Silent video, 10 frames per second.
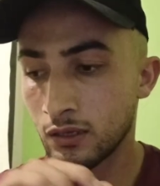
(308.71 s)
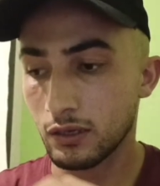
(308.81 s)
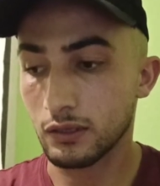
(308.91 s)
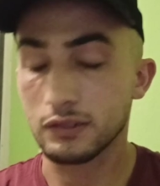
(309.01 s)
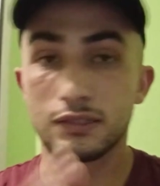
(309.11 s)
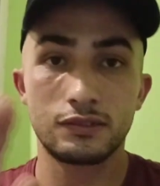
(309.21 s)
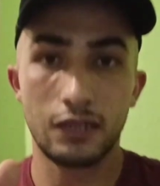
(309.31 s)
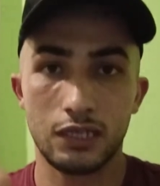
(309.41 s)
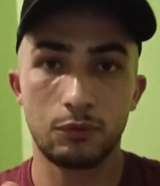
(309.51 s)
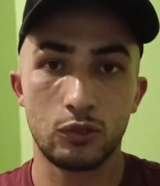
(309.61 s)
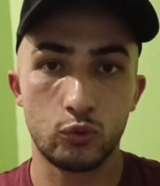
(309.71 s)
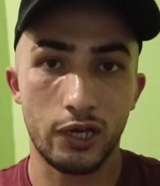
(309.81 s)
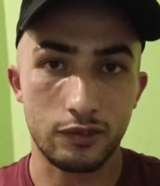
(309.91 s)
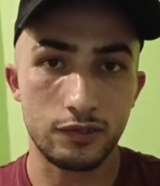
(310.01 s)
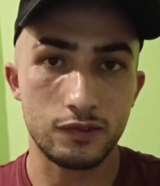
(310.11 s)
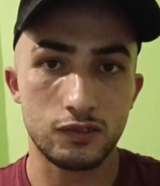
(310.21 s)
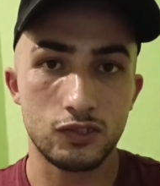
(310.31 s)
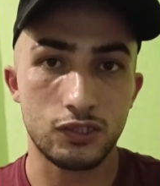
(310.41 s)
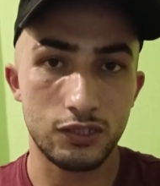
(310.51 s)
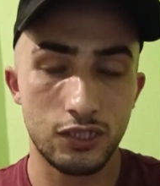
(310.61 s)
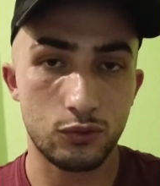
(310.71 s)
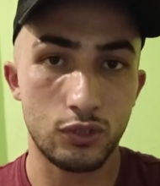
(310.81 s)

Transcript: Ee, sizler de beni uyardığınız için teşekkür